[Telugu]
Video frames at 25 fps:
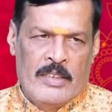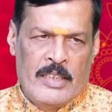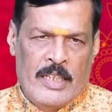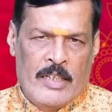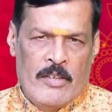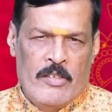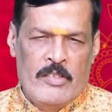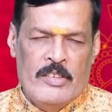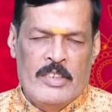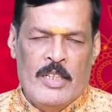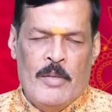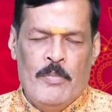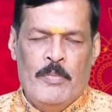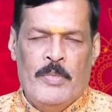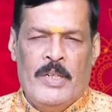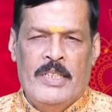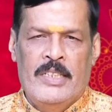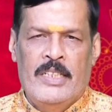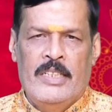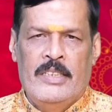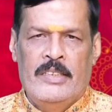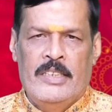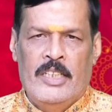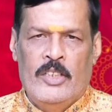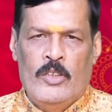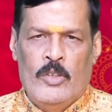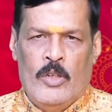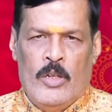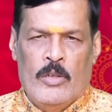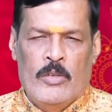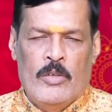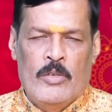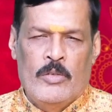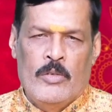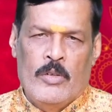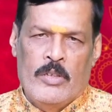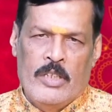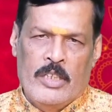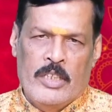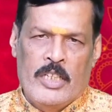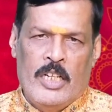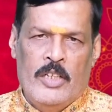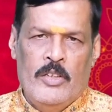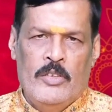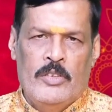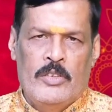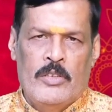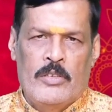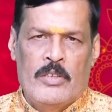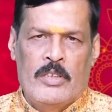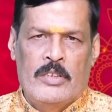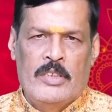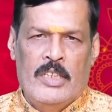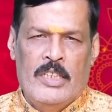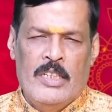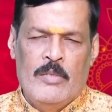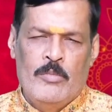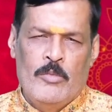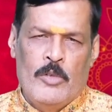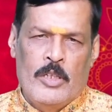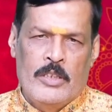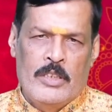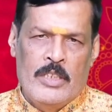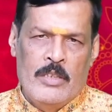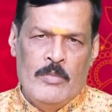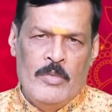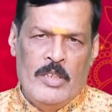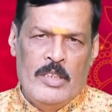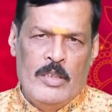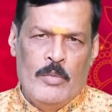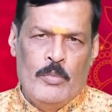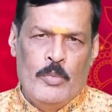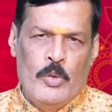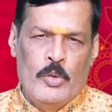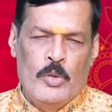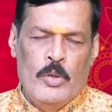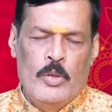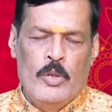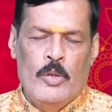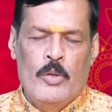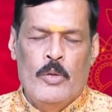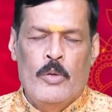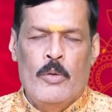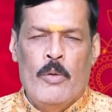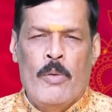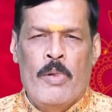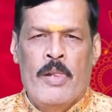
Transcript: ధనం సంపాదించే యోగం కూడా కలుగుతూ ఉంటుంది అంటే మొత్తం మీద బుధుడు